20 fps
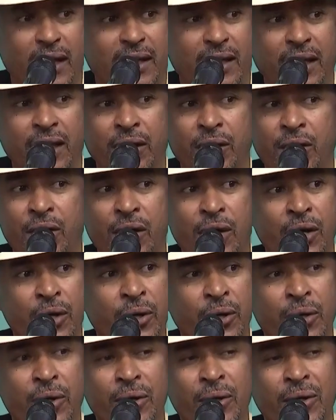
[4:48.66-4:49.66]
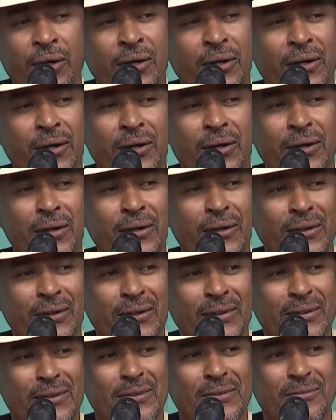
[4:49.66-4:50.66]
que oh, oh
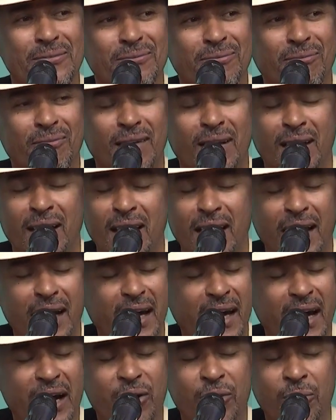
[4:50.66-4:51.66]
é